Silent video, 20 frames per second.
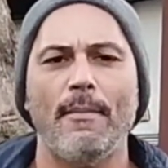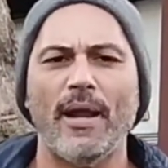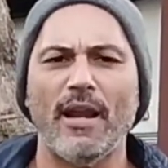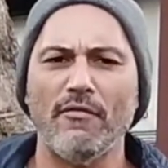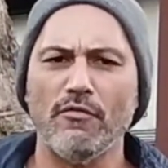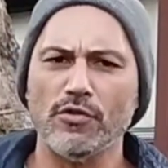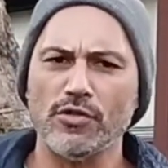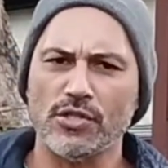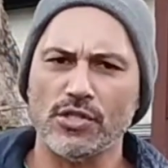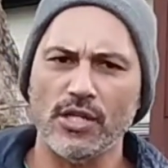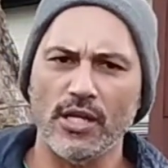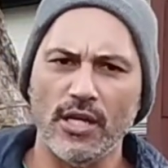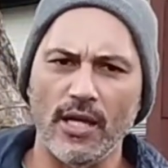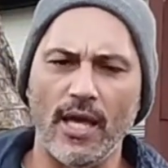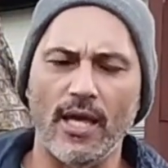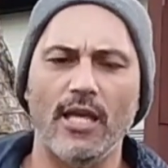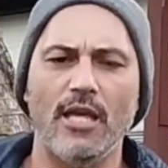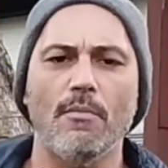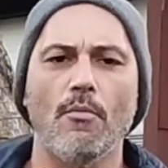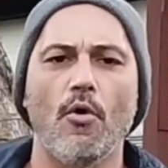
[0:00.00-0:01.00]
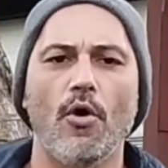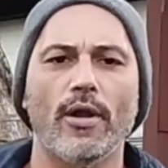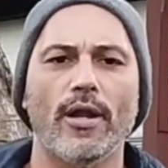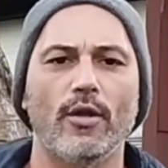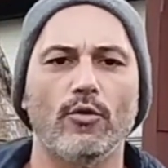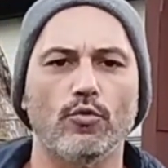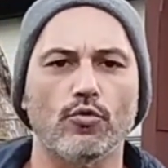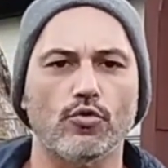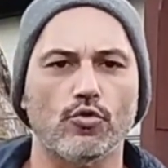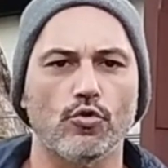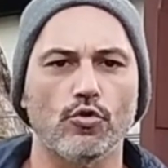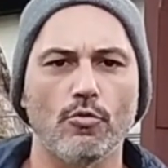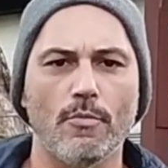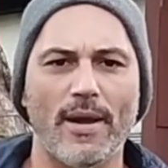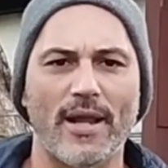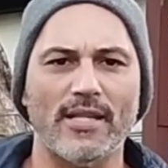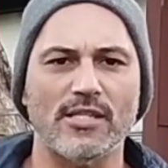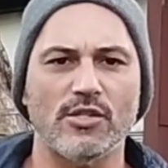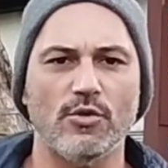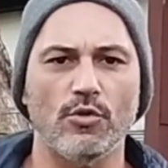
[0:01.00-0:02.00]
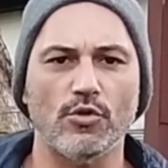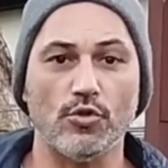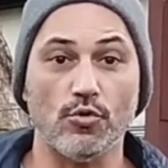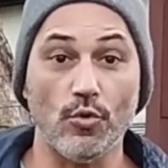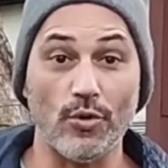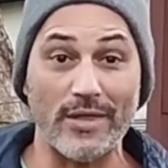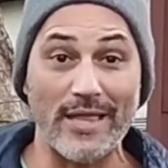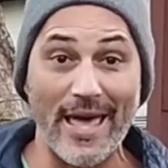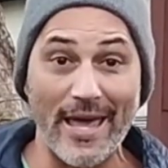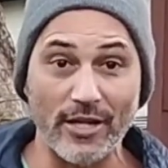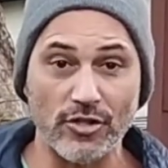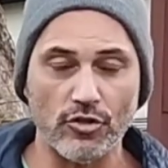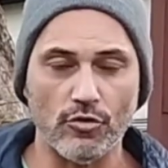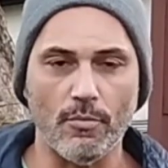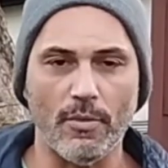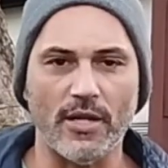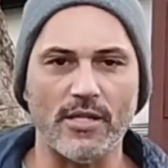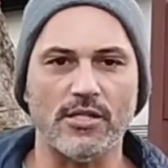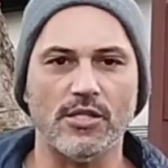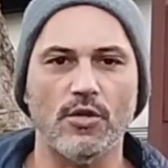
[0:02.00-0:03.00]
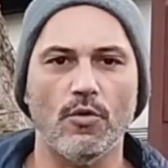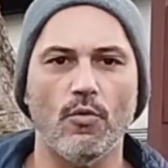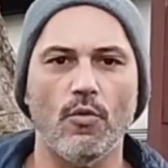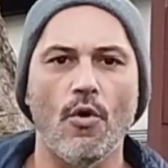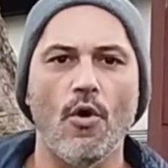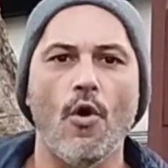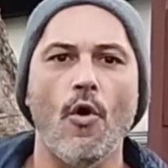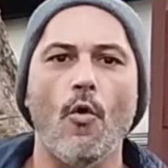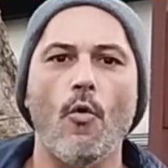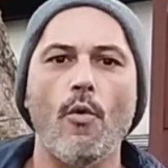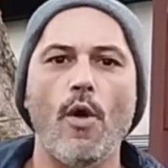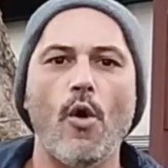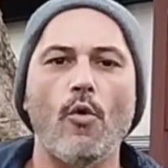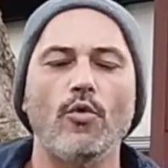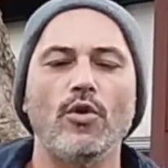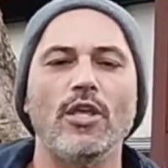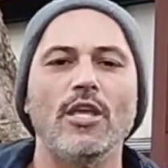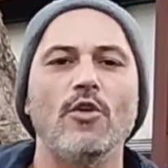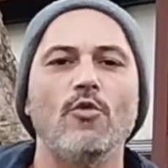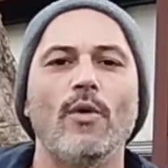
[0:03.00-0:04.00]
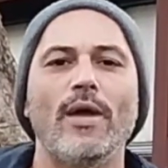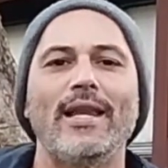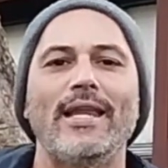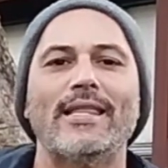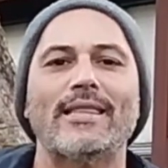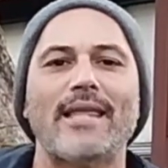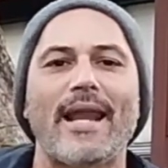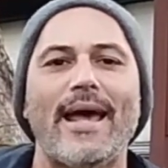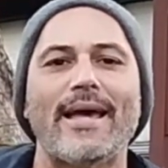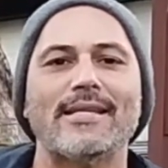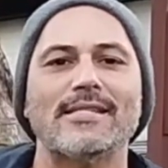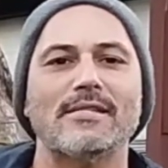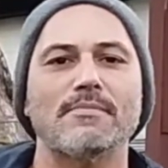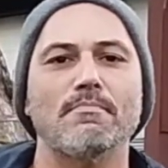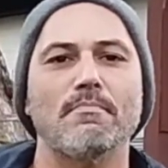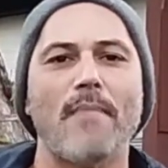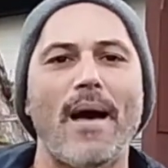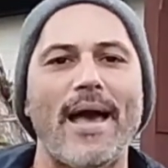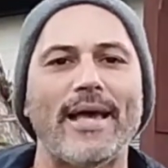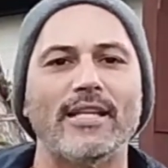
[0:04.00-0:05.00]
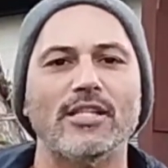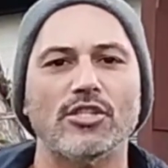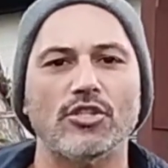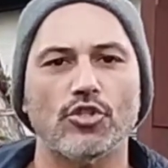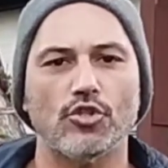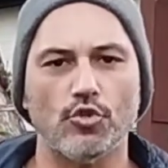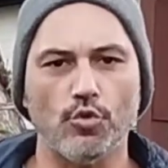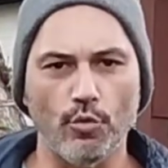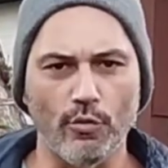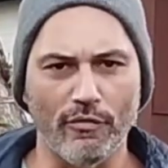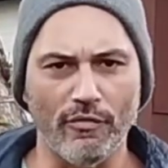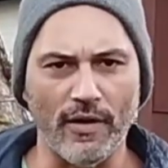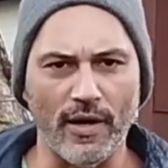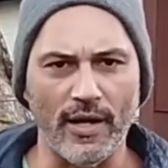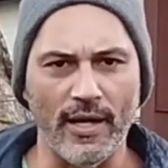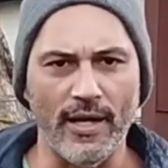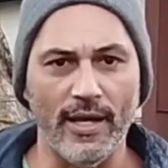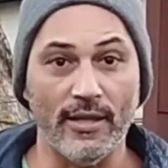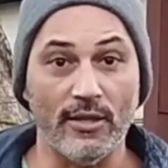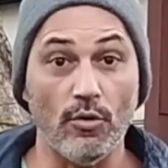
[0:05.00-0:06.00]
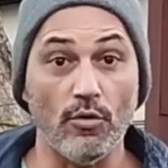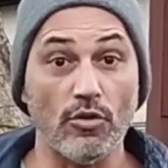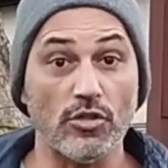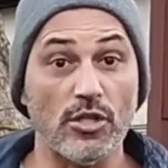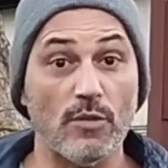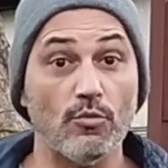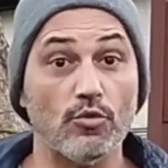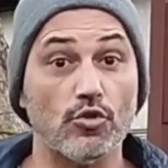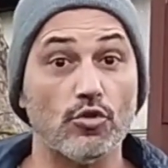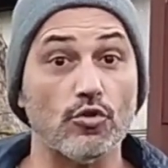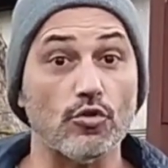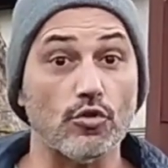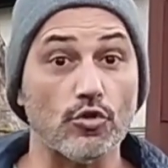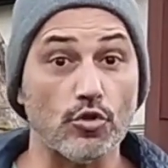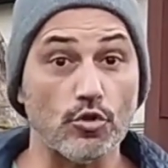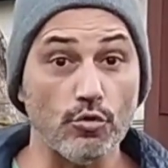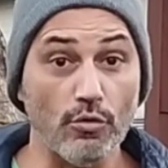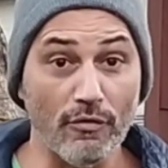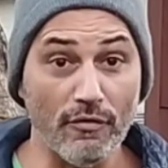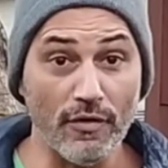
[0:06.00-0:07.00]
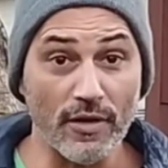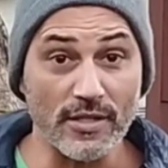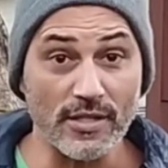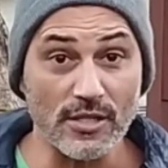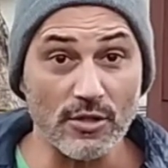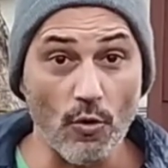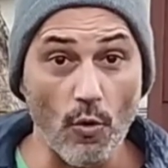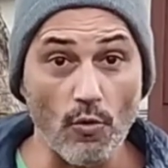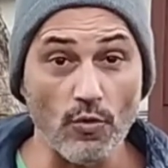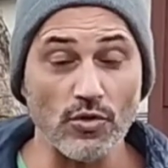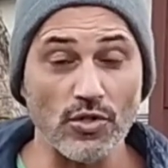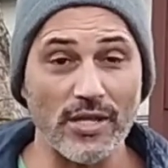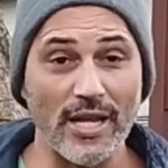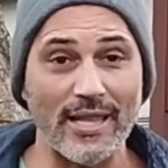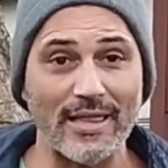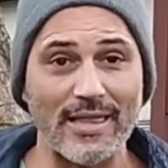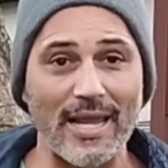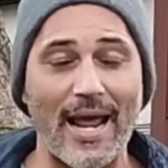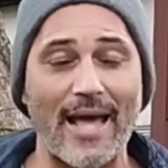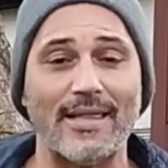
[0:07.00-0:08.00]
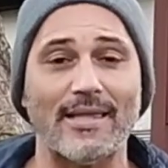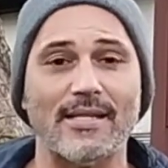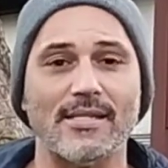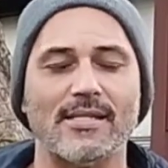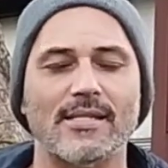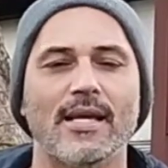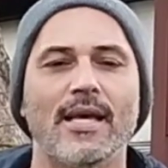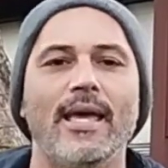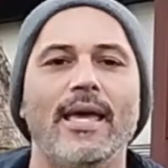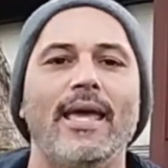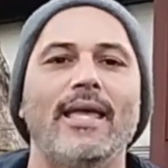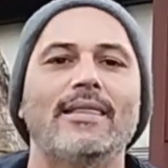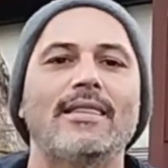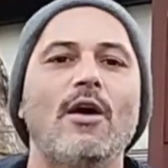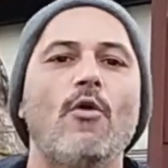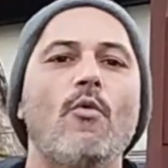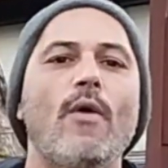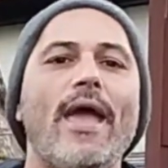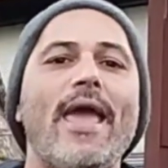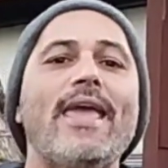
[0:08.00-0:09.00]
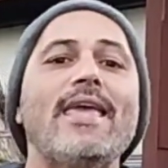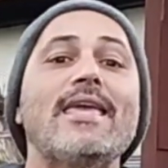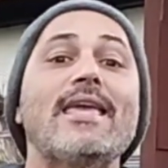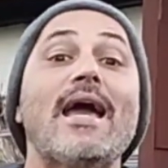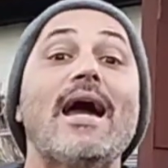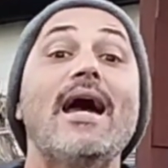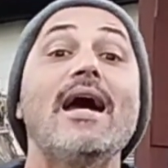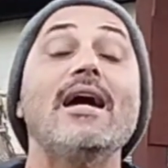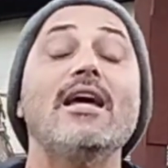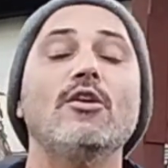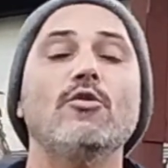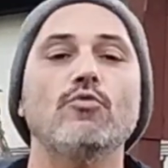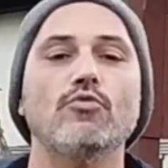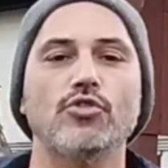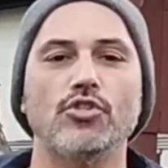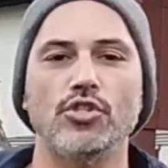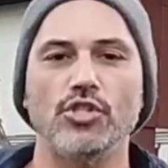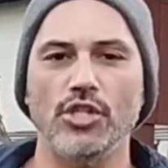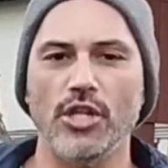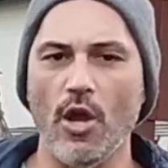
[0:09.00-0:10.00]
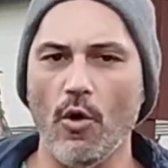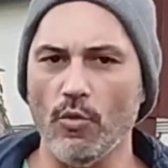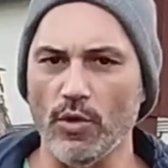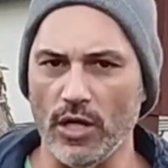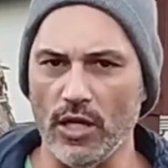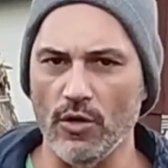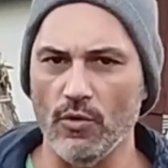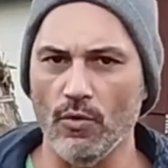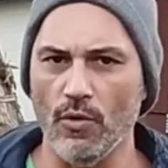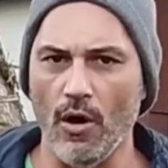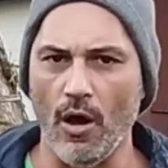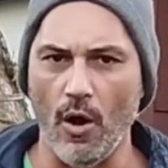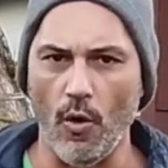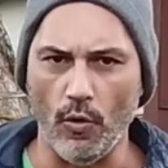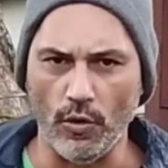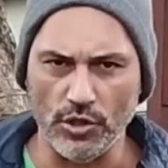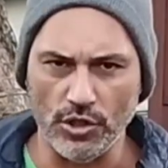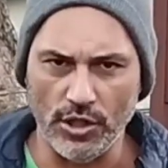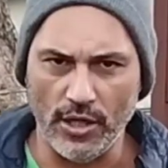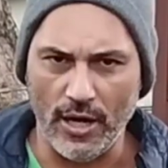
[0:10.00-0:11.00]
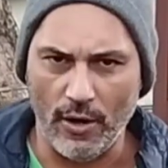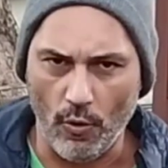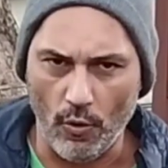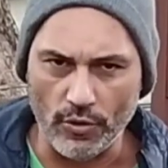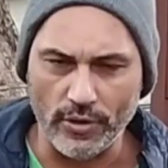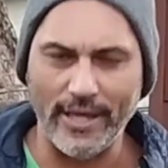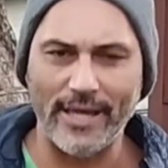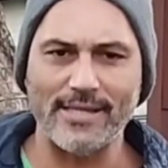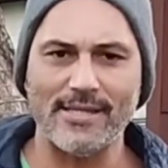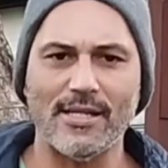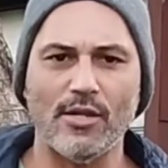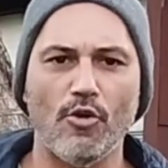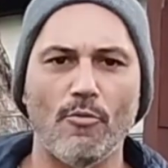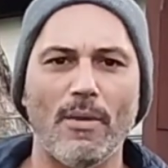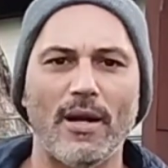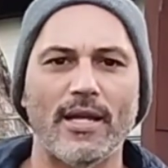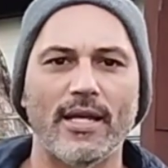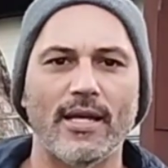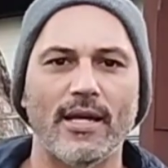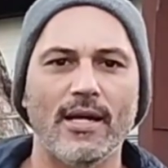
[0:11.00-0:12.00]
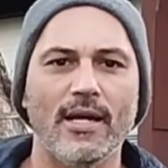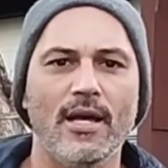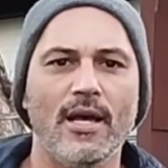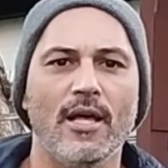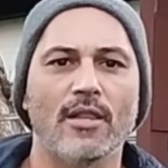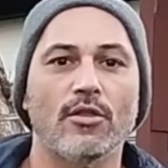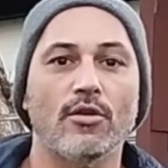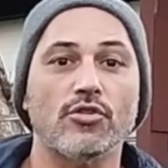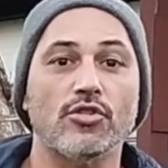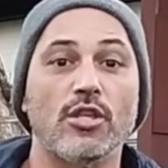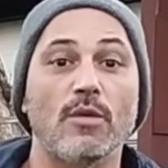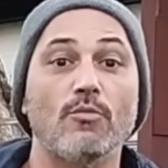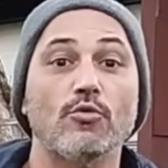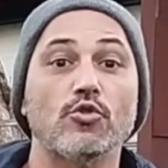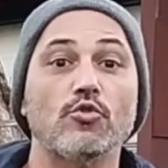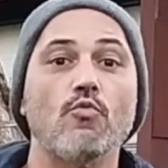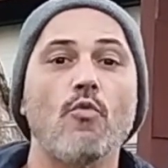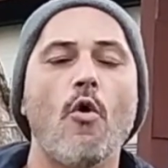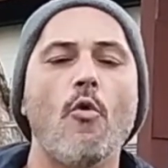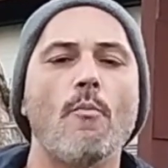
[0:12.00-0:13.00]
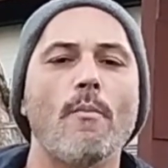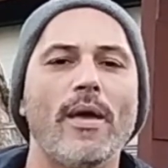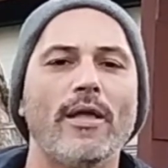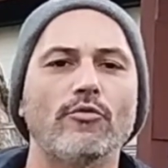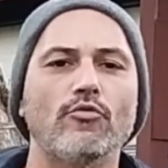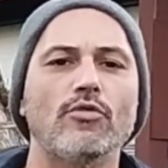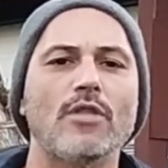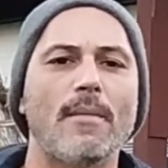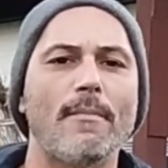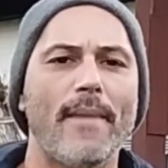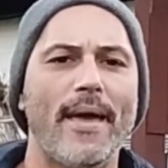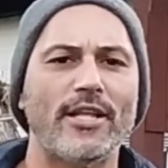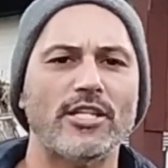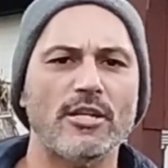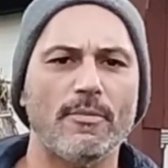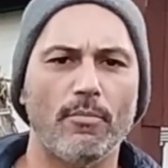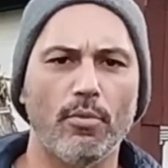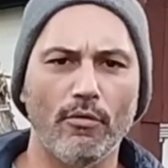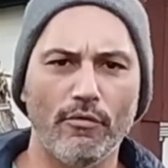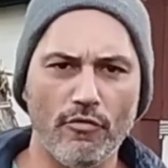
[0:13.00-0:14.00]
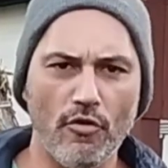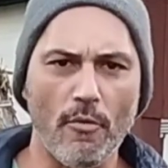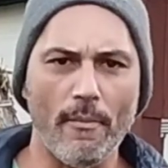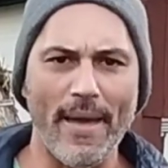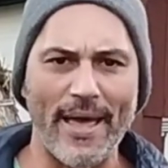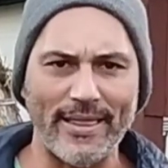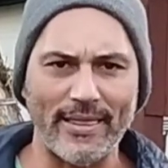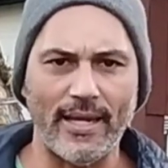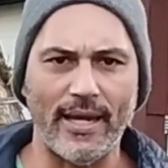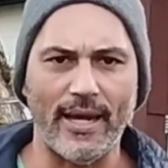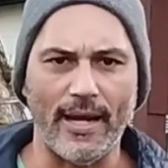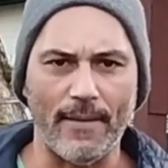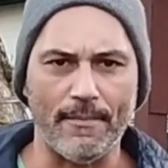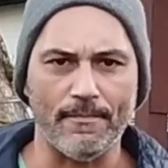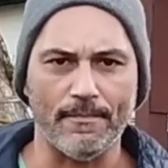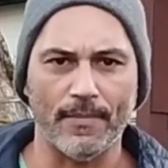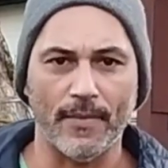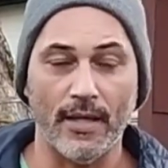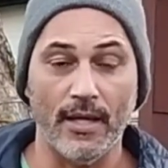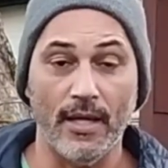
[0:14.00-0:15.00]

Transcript: Para você aí que mora no sul do Brasil e sudeste do Brasil, o El Ninho ele traz mais chuva. Então nós temos chuvas concentradas. Então em anos de El Ninho, onde acontece a anomalia, nós temos um aumento da média pluviométrica.